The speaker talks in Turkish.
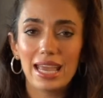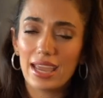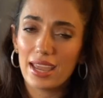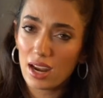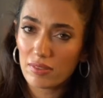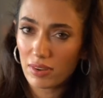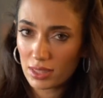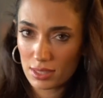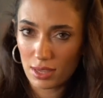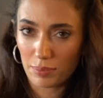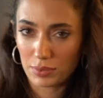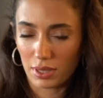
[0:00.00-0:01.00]
Eğer
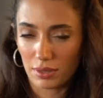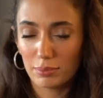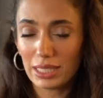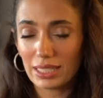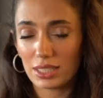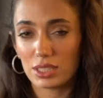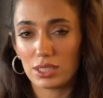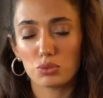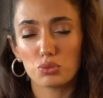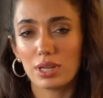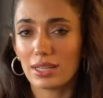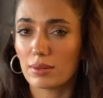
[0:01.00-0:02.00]
WhatsApp'ta bir kişiye
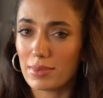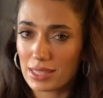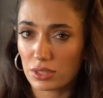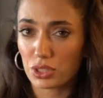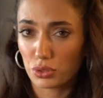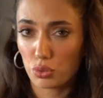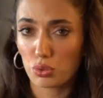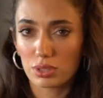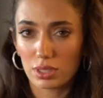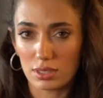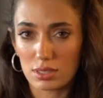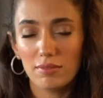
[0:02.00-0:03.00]
sürekli mesaj
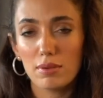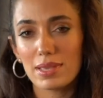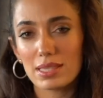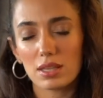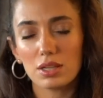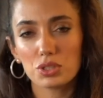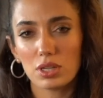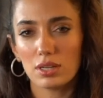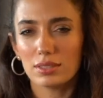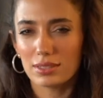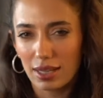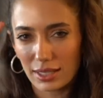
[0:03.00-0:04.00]
atıyorsanız ve mesajlar
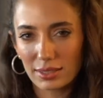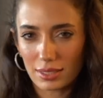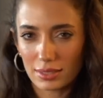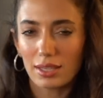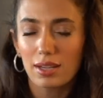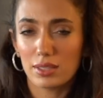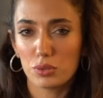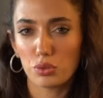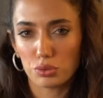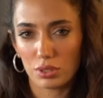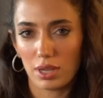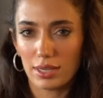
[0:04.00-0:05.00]
tek tikte
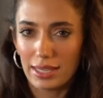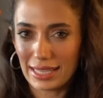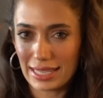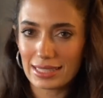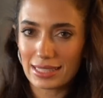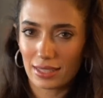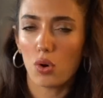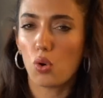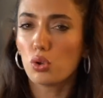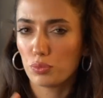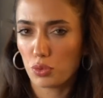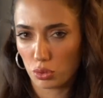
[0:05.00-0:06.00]
kalıyorsa hani iki tik
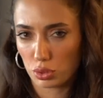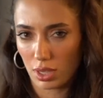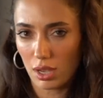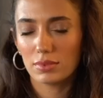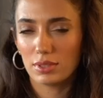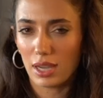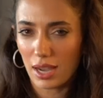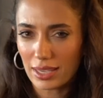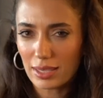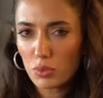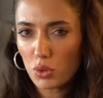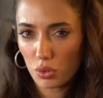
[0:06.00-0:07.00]
olmuyorsa,
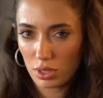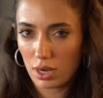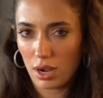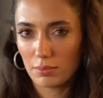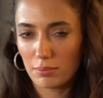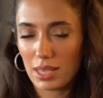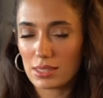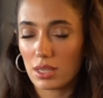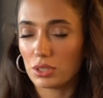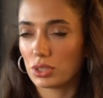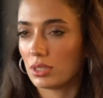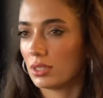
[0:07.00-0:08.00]
daimi olarak
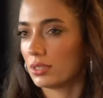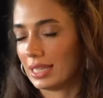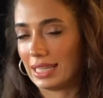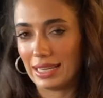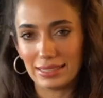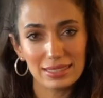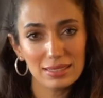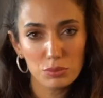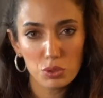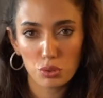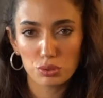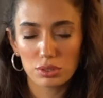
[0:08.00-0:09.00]
mesajlarınız
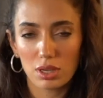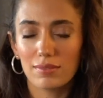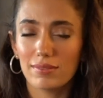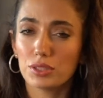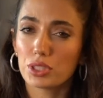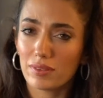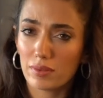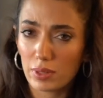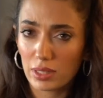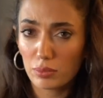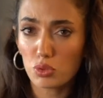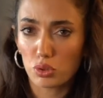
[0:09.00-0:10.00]
iletilmiyorsa ve cevap
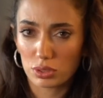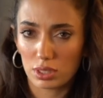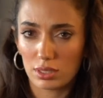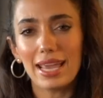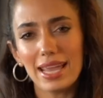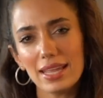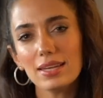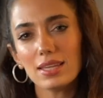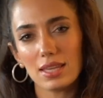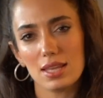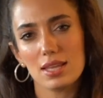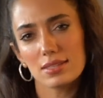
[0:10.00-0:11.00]
alamıyorsanız en
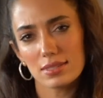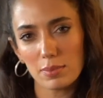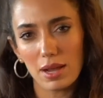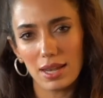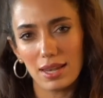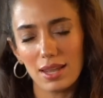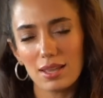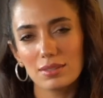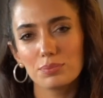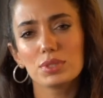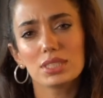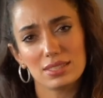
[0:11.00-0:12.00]
iyi ihtimalle
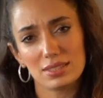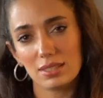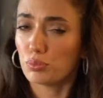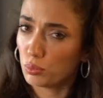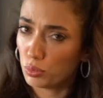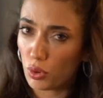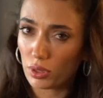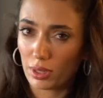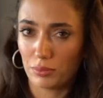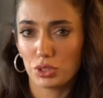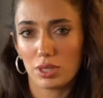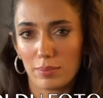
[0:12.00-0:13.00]
sizi
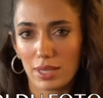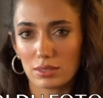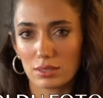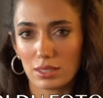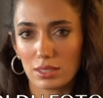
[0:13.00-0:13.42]
bloklamış demektir.